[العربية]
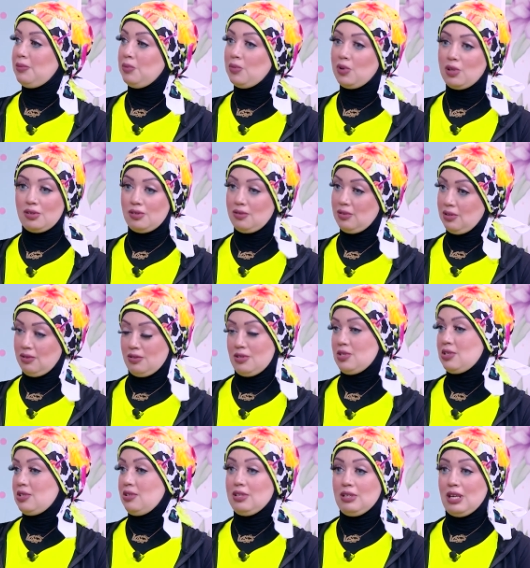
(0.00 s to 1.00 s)
آه،
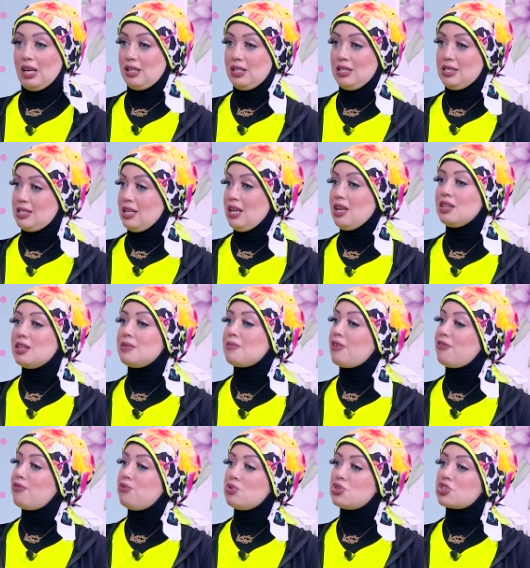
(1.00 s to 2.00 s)
يعني ذهن ما
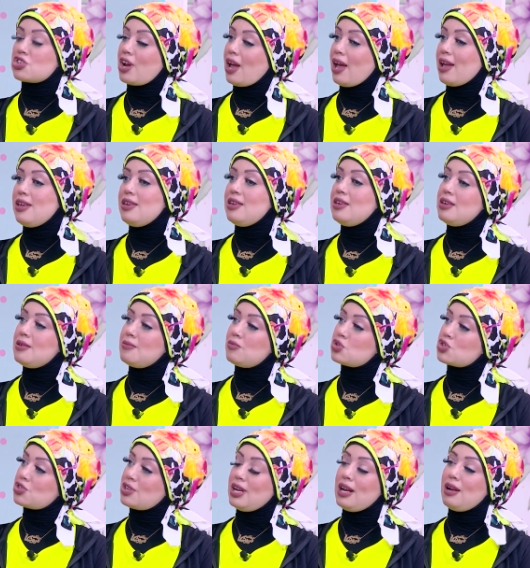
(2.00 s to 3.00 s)
فيهوش اي
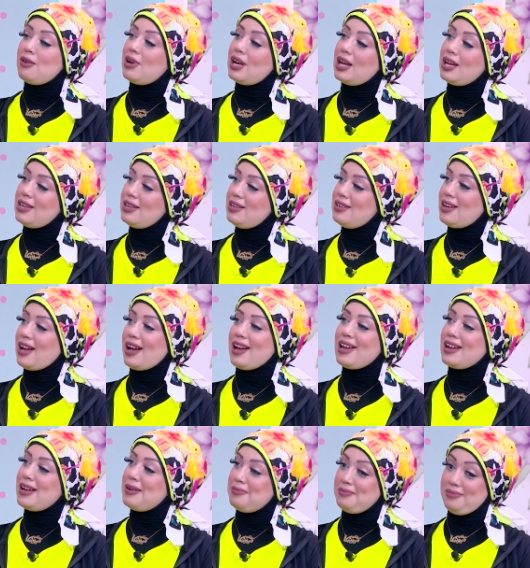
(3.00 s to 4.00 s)
مشكله ولا اي
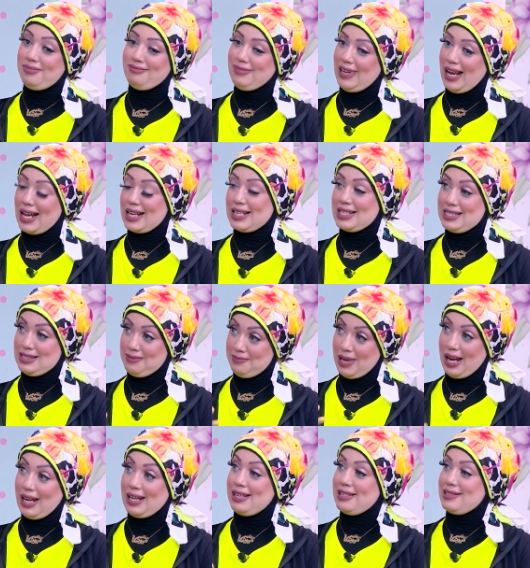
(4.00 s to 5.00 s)
حاجه بالعكس
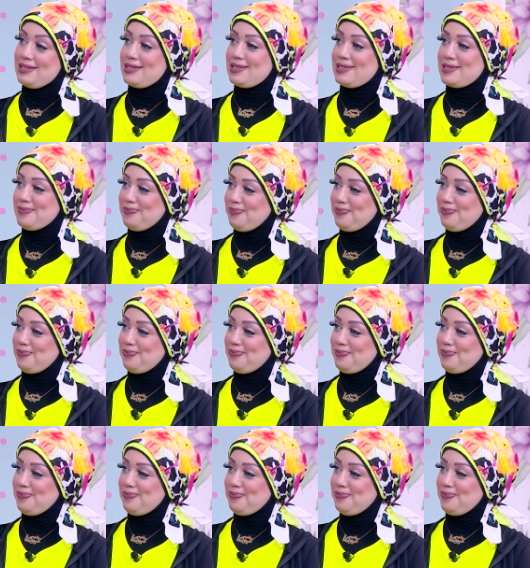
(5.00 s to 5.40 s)
مركز